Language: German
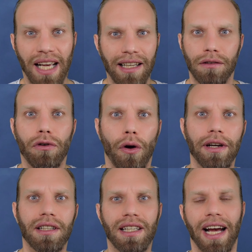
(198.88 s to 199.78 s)
keine
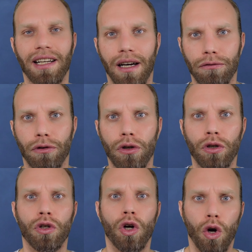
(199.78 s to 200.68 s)
Freude, keine
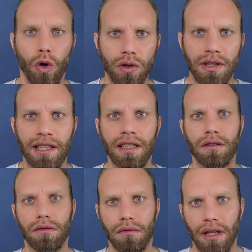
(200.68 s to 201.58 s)
Erfüllung und
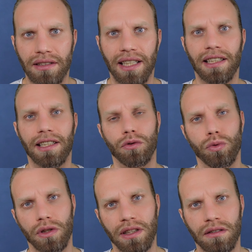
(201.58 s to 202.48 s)
die letztendlich
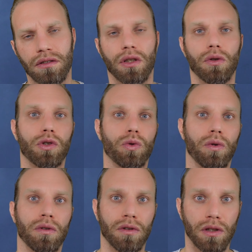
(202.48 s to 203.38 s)
zu diesen
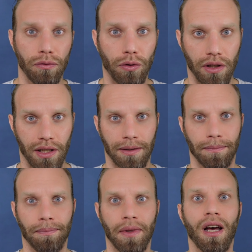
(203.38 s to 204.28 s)
Situationen geführt hat.
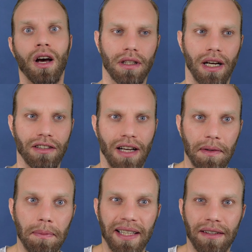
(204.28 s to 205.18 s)
Also habe
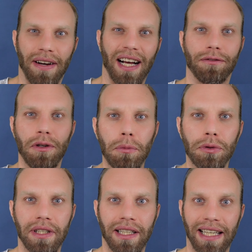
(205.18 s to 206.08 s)
ich mich gefragt, wie
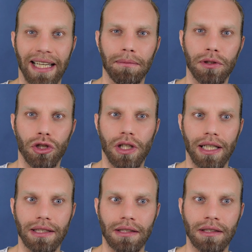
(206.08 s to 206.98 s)
müsste ich ein Leben
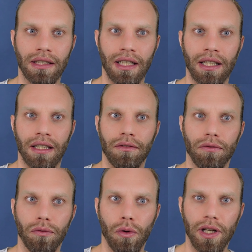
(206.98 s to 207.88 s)
gestalten,
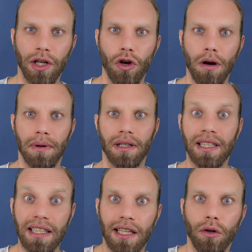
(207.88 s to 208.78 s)
wo der Körper
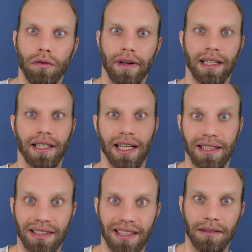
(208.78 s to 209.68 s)
nicht die
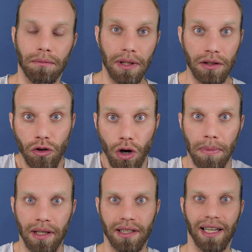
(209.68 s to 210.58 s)
Notwendigkeit sieht, mit
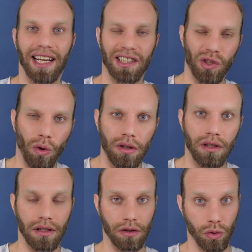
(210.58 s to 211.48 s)
körperlichen
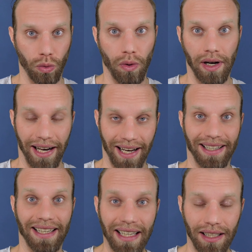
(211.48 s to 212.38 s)
Reaktionen zu
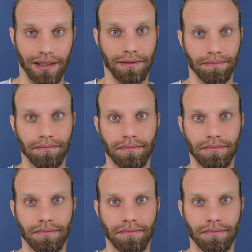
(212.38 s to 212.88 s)
reagieren.